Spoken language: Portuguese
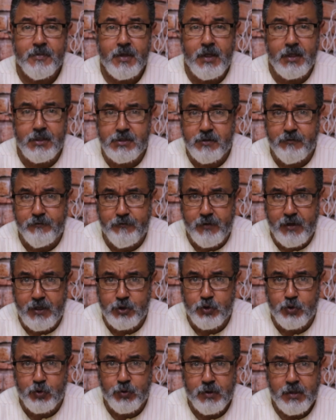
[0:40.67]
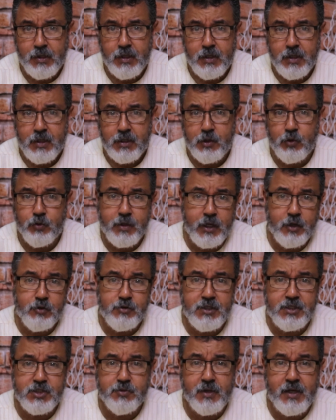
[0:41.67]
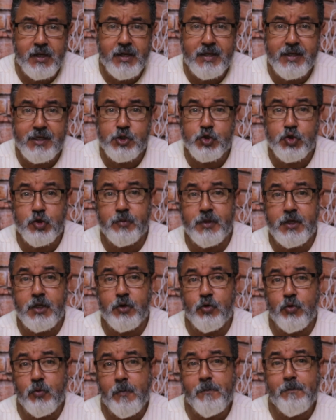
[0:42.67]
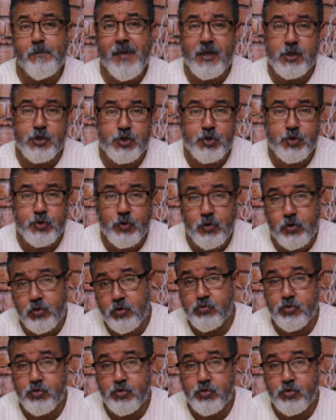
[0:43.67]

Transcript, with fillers: Esse fato que eu quero lhes falar é sobre um pastor,